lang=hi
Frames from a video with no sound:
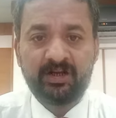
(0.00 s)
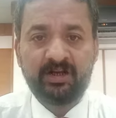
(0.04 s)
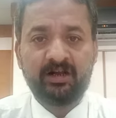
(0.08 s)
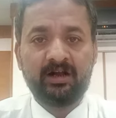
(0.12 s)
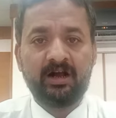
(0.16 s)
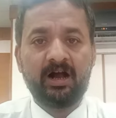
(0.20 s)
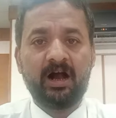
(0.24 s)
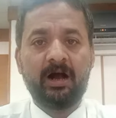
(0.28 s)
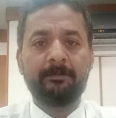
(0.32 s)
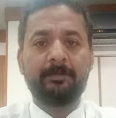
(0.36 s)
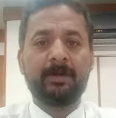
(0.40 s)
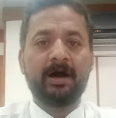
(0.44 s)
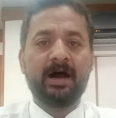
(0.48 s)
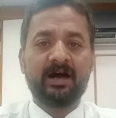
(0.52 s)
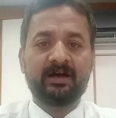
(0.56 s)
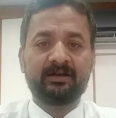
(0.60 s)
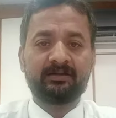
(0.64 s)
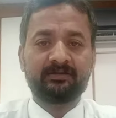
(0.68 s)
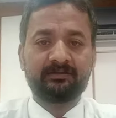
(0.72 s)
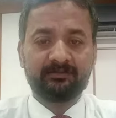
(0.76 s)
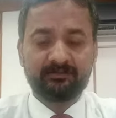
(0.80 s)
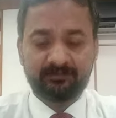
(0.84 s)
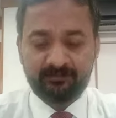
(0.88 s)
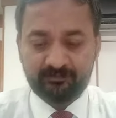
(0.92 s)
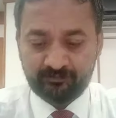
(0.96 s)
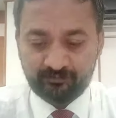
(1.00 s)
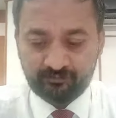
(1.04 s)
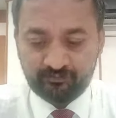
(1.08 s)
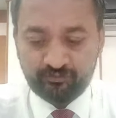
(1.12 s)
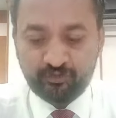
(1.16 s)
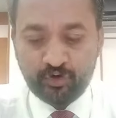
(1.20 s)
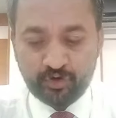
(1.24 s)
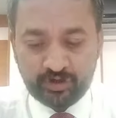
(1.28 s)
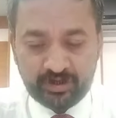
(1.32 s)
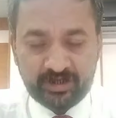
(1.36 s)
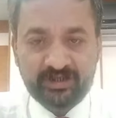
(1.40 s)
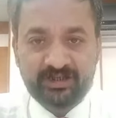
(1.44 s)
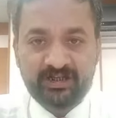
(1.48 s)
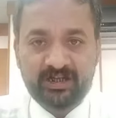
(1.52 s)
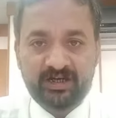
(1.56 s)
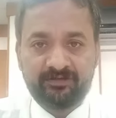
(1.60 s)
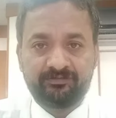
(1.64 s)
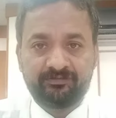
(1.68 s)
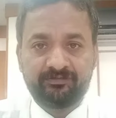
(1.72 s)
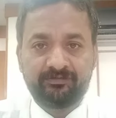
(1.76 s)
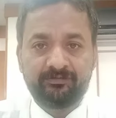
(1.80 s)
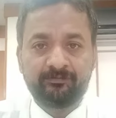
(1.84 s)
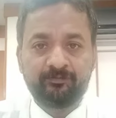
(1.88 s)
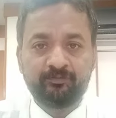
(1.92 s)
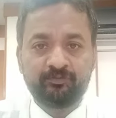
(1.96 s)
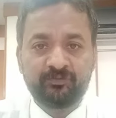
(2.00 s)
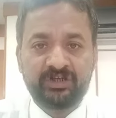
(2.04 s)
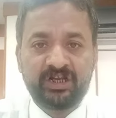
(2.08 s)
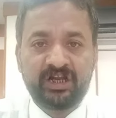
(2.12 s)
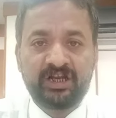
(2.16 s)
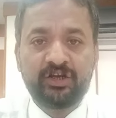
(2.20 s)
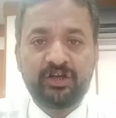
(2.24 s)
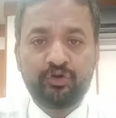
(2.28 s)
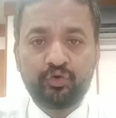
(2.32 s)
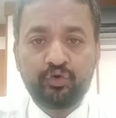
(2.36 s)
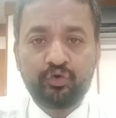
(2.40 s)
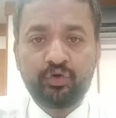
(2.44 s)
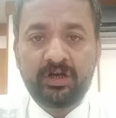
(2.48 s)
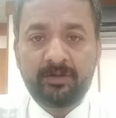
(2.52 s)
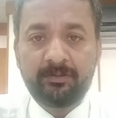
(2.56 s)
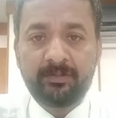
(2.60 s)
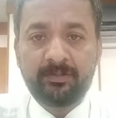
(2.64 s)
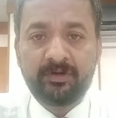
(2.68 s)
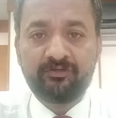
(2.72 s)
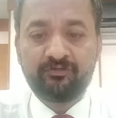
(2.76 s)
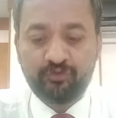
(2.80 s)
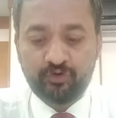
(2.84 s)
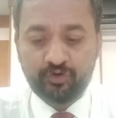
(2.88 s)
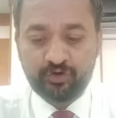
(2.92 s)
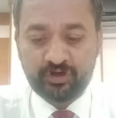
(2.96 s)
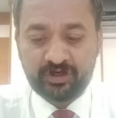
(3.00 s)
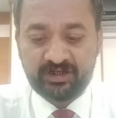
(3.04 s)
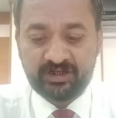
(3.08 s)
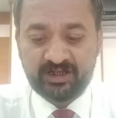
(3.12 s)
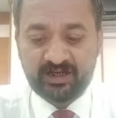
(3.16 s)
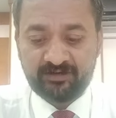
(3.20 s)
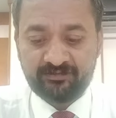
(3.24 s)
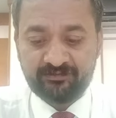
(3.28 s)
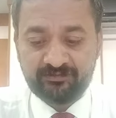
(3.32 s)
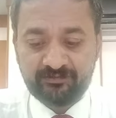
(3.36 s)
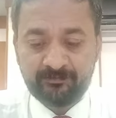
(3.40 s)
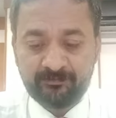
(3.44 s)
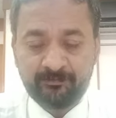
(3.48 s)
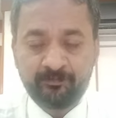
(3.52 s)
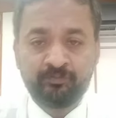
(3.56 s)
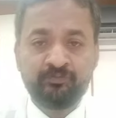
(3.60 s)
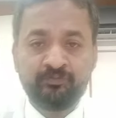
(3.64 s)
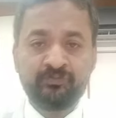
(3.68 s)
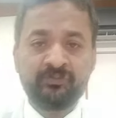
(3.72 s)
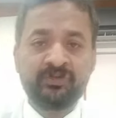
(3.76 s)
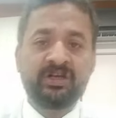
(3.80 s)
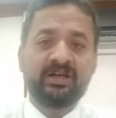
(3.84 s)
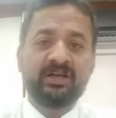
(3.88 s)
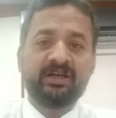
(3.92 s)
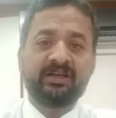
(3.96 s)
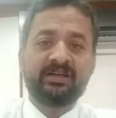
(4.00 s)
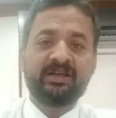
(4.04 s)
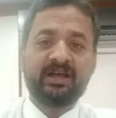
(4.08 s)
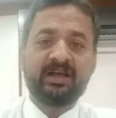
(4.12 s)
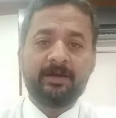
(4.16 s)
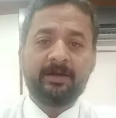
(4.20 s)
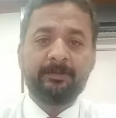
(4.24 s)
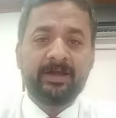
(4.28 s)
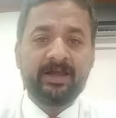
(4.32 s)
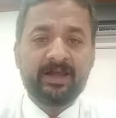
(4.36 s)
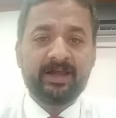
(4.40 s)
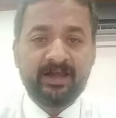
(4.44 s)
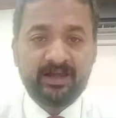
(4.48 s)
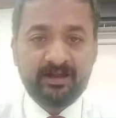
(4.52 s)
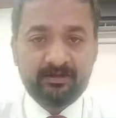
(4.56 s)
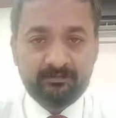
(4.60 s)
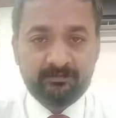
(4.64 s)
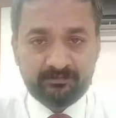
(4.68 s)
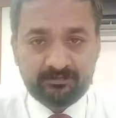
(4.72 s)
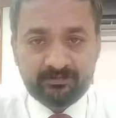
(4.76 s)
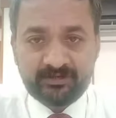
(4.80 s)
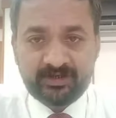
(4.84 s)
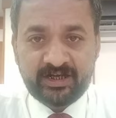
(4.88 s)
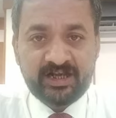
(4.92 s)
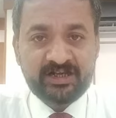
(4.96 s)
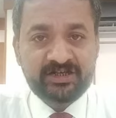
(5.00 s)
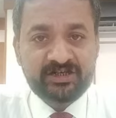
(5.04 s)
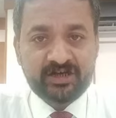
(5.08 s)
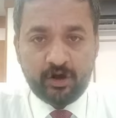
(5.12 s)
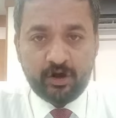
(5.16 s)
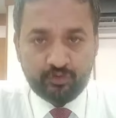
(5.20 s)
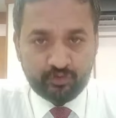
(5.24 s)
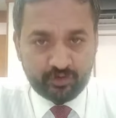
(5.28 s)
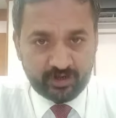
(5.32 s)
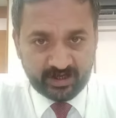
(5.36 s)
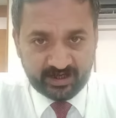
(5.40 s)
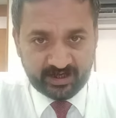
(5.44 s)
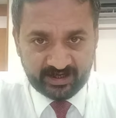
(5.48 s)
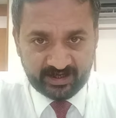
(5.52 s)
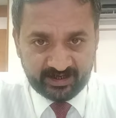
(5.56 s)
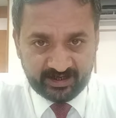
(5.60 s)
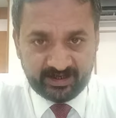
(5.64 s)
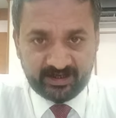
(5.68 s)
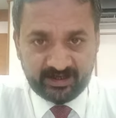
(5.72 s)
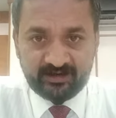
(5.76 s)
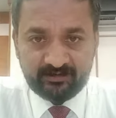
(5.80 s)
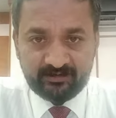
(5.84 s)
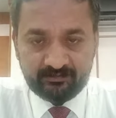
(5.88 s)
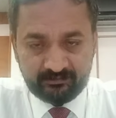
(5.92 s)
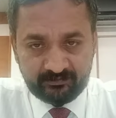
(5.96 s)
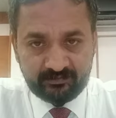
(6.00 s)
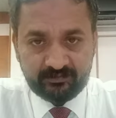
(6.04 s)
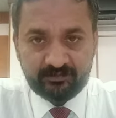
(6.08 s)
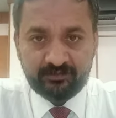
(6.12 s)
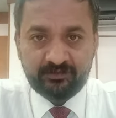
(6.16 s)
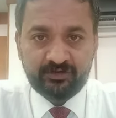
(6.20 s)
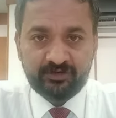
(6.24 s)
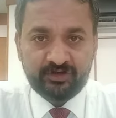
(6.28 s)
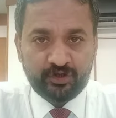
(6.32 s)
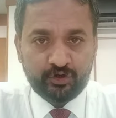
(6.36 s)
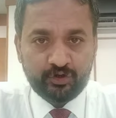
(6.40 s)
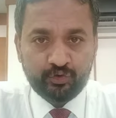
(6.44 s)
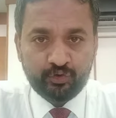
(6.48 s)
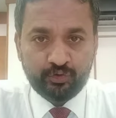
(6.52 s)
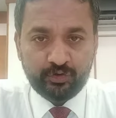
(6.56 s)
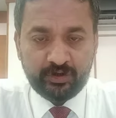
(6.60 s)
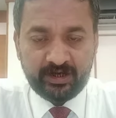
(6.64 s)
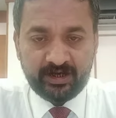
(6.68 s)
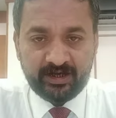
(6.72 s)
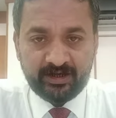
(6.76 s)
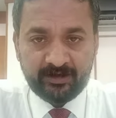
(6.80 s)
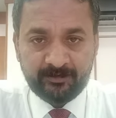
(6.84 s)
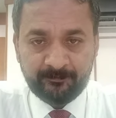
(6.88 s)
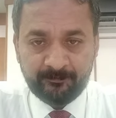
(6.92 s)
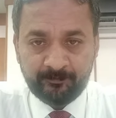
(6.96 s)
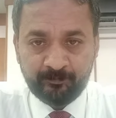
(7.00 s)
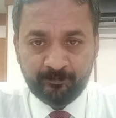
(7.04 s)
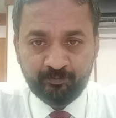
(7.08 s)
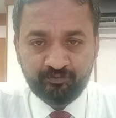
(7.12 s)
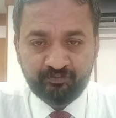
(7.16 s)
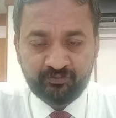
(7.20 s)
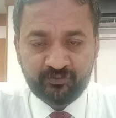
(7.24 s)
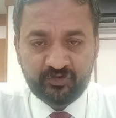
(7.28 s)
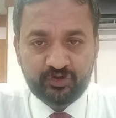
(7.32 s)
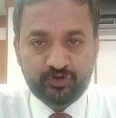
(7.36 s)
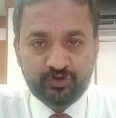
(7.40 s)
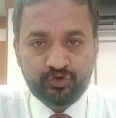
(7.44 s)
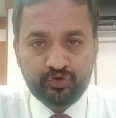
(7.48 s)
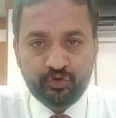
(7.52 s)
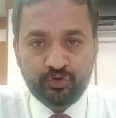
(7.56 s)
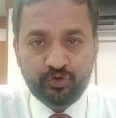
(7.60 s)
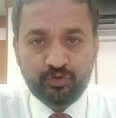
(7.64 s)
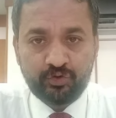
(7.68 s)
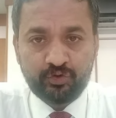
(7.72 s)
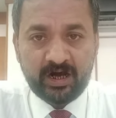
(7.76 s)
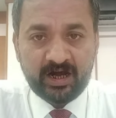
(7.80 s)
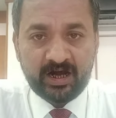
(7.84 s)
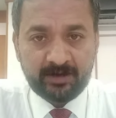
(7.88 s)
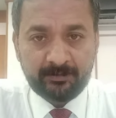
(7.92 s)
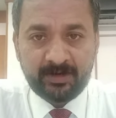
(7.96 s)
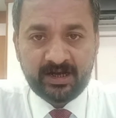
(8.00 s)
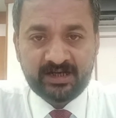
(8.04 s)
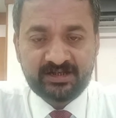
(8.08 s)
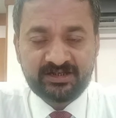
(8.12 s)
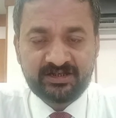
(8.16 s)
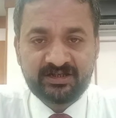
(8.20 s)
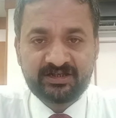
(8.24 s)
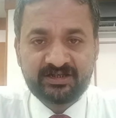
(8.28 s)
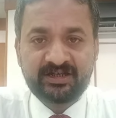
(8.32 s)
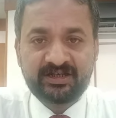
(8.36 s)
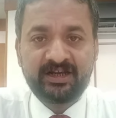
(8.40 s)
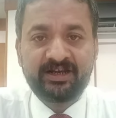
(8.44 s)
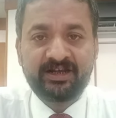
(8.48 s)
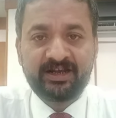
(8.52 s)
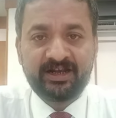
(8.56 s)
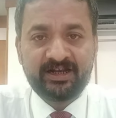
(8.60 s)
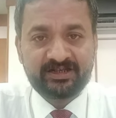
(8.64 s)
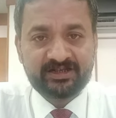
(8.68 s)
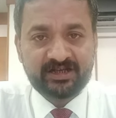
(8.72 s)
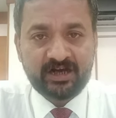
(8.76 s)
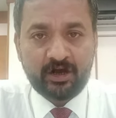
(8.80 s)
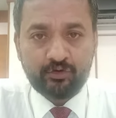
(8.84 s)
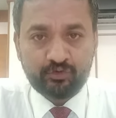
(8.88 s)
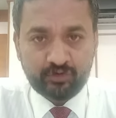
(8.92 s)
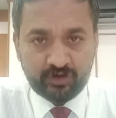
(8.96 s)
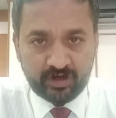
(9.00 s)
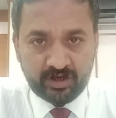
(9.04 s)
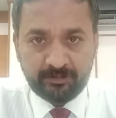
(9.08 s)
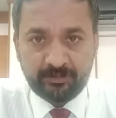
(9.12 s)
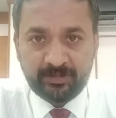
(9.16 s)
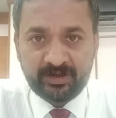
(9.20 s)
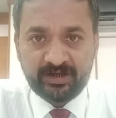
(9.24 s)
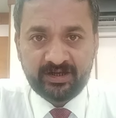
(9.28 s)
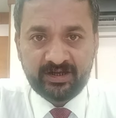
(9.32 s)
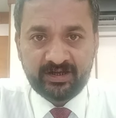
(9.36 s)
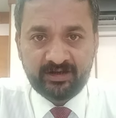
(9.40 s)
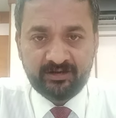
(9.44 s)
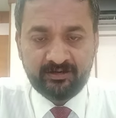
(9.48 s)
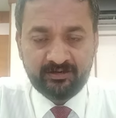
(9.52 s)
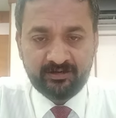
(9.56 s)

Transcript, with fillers: अब आर फोर की तरफ यानी रूल नंबर फोर की तरफ ये हमें कैश काउंटर की ये रूल है जो हर ब्रांचेस के कैश काउंटर में ये